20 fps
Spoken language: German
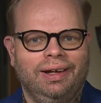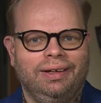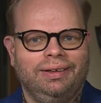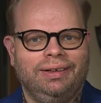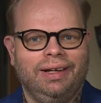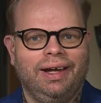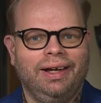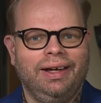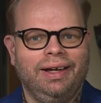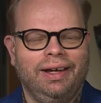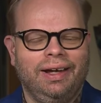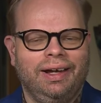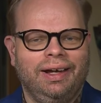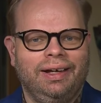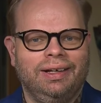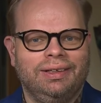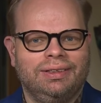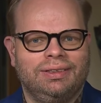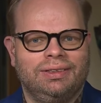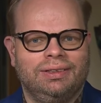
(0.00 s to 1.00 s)

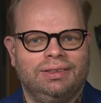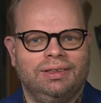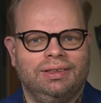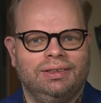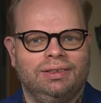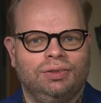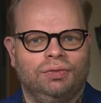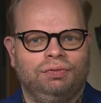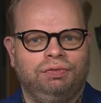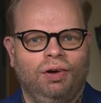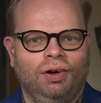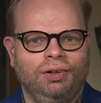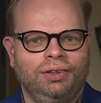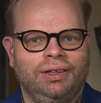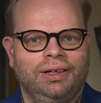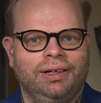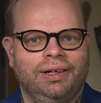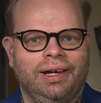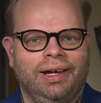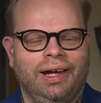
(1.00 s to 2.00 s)
Daher ist die
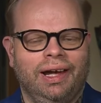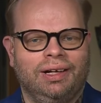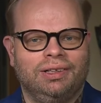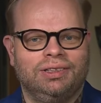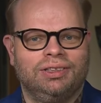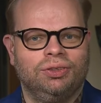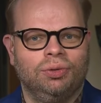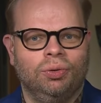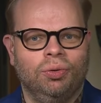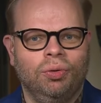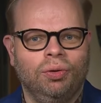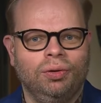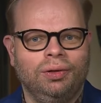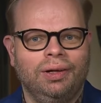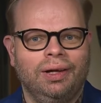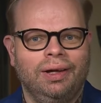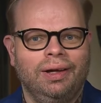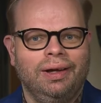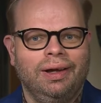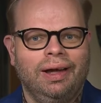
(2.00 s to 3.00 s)
sofortige Reaktion